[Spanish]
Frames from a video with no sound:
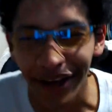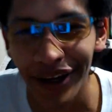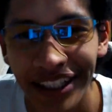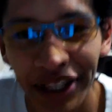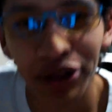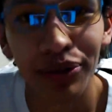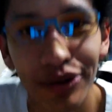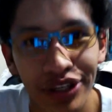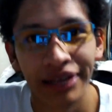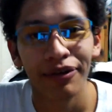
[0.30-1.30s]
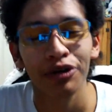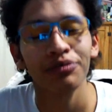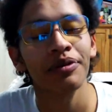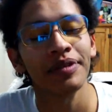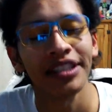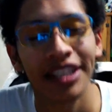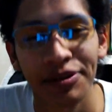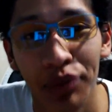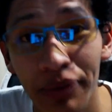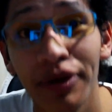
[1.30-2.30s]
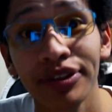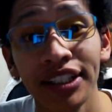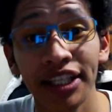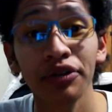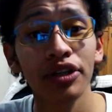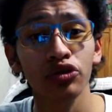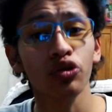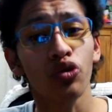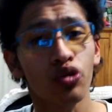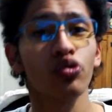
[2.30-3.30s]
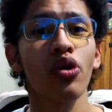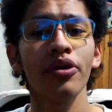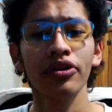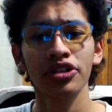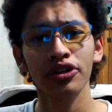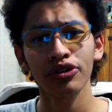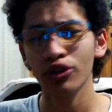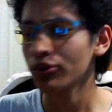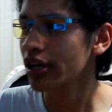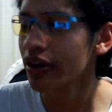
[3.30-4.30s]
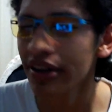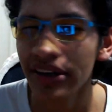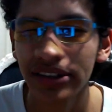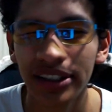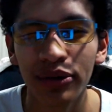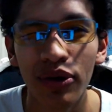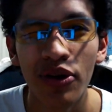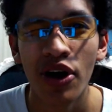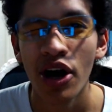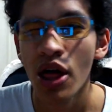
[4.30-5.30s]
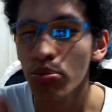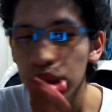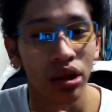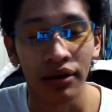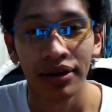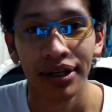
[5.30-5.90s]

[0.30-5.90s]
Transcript: hola, ¿qué tal youtubers? Aquí 2023 23 por y para ustedes trayéndoles un nuevo video chicos, como ya lo leyeron en el título pues,